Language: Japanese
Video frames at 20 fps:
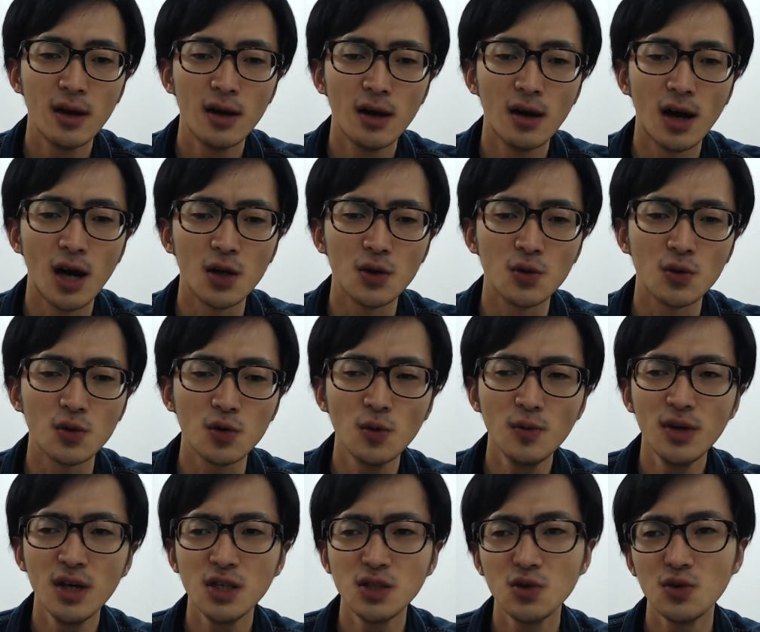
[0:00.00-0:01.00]
あの
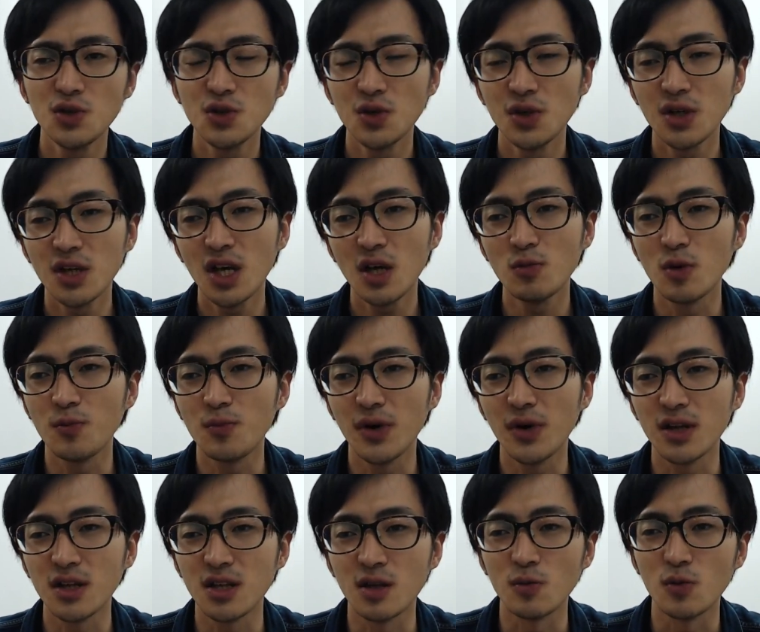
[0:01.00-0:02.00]
友達と一緒にゲームいっぱい
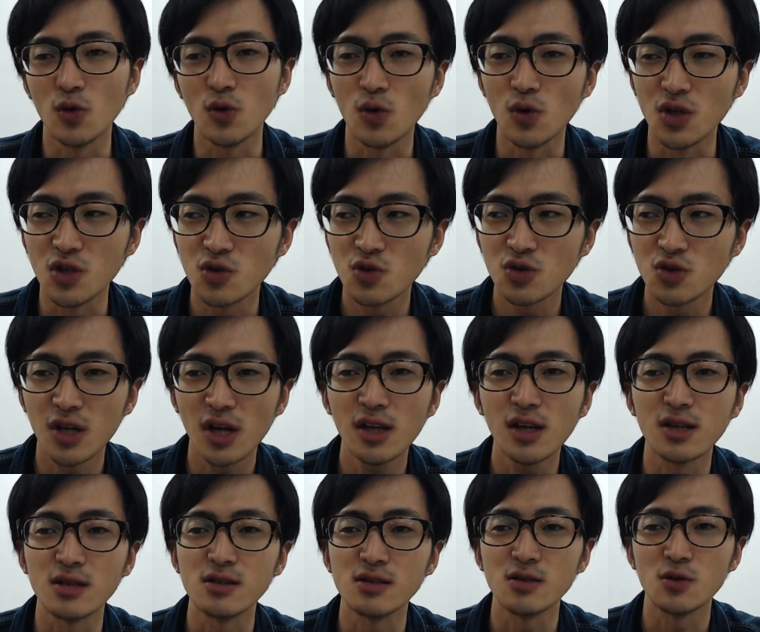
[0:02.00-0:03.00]
やってても依存症になら
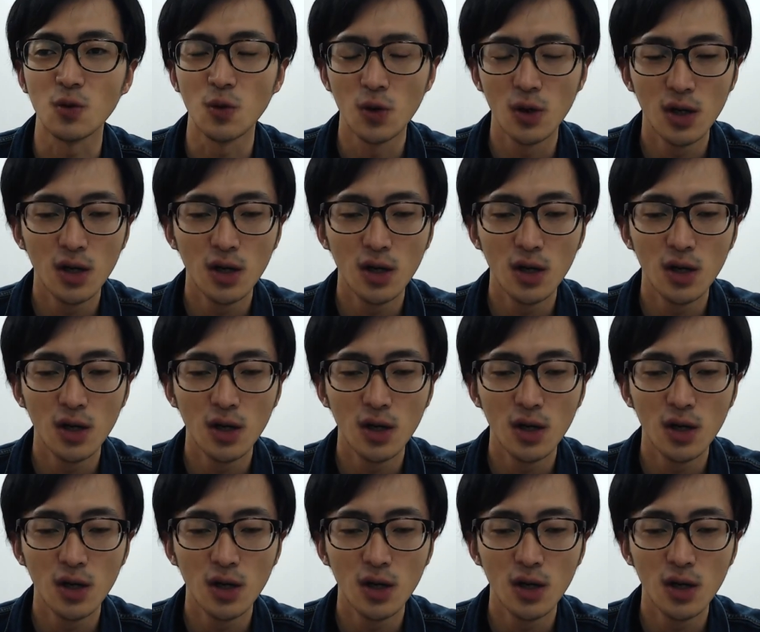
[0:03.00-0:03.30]
ないんですよ。